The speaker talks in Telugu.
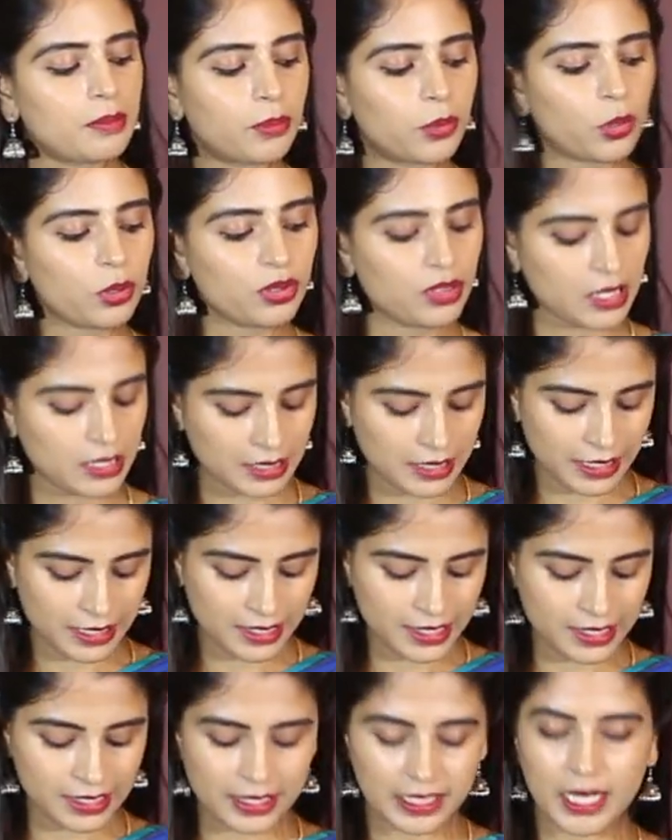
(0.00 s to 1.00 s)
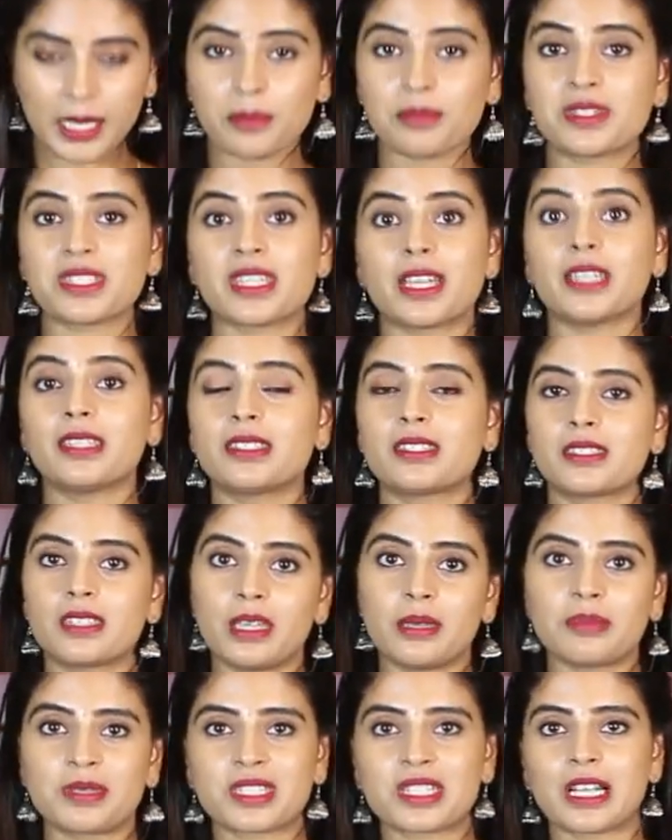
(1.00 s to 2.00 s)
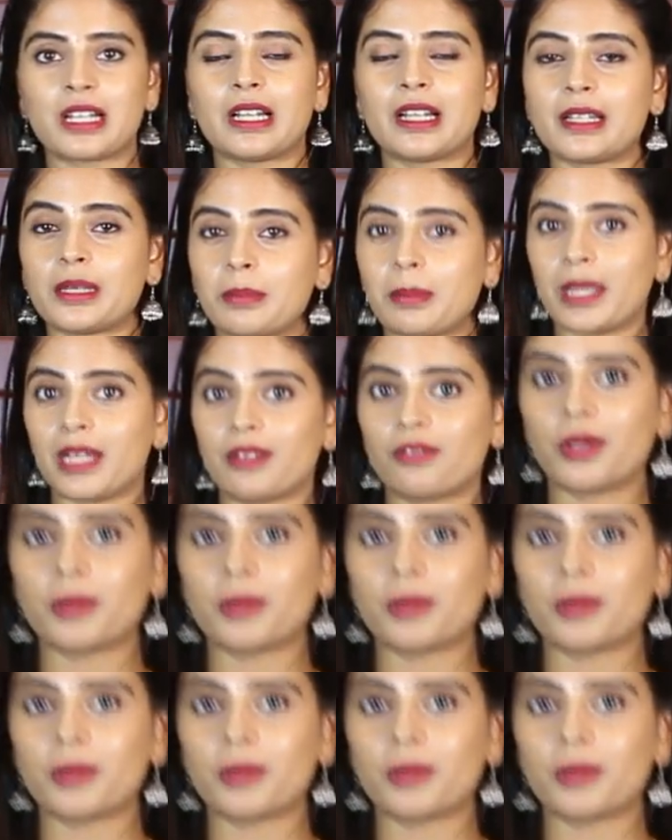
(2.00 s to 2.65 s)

బోత్ ద సైజ్ సేమ్ సైజ్ సేమ్ స్టైల్ అంటే పైన